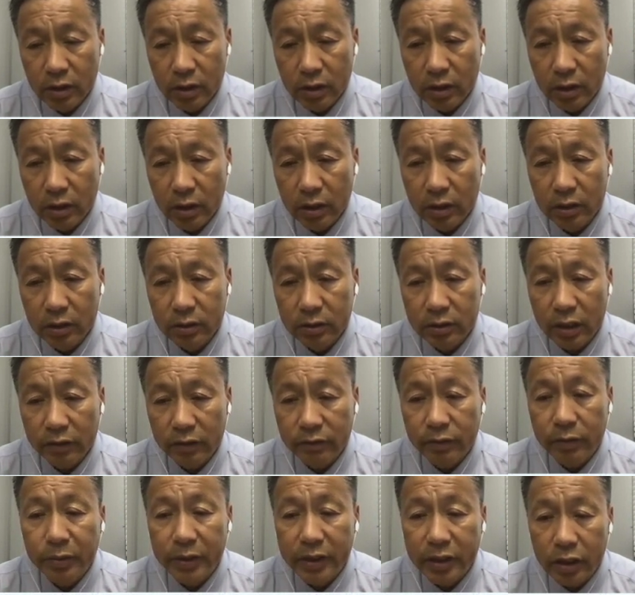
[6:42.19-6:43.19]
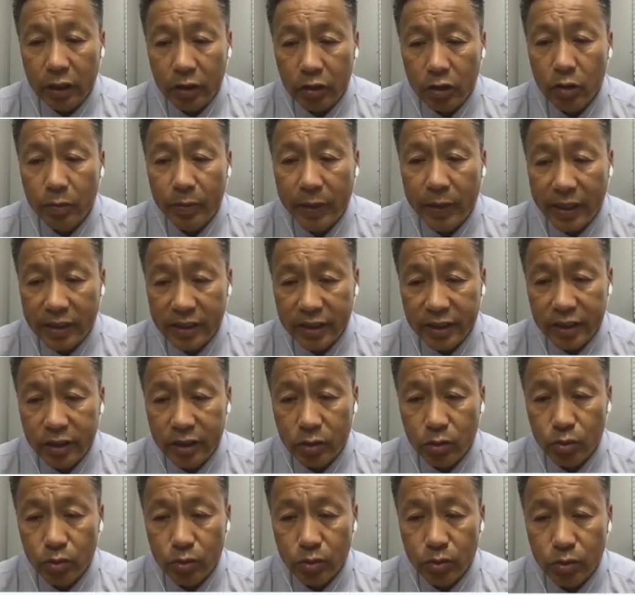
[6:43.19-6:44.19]
呃 government 能够把这些
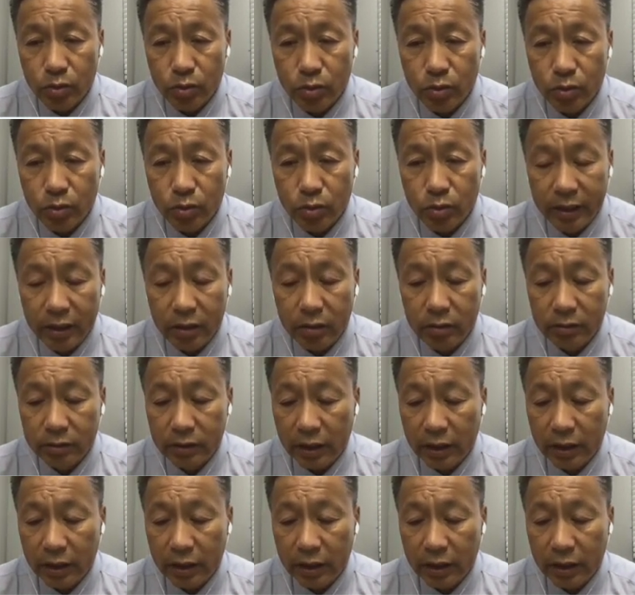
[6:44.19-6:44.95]
数据拿来以后，